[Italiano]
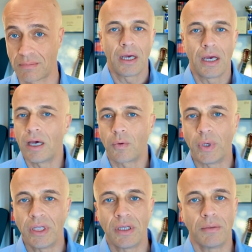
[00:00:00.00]
E
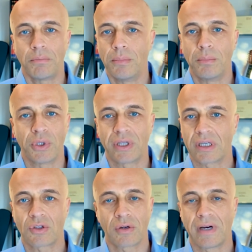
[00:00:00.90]
quindi poter
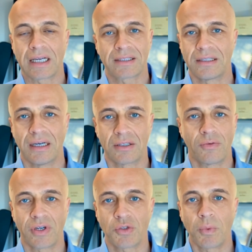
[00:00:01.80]
trovarsi a
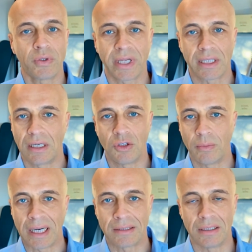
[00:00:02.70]
dover rispondere a delle
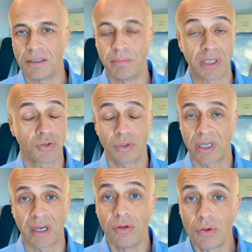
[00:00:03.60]
domande di persone
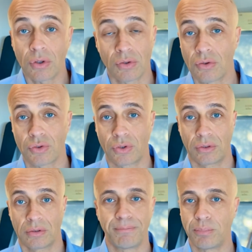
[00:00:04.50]
che non conoscono,